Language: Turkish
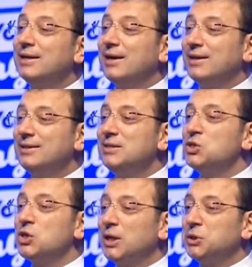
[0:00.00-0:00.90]
kadın
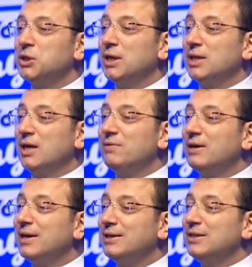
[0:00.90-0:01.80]
çalışanları
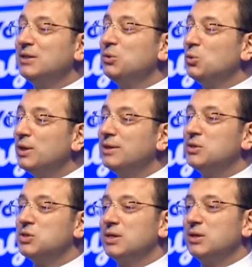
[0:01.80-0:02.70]
ve kadın
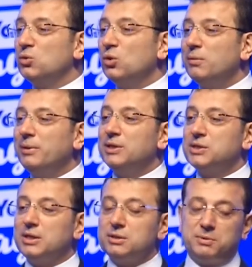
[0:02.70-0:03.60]
yöneticileri
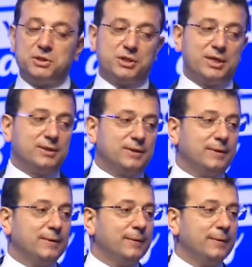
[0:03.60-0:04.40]
göremeyeceğiniz bir şehirdi.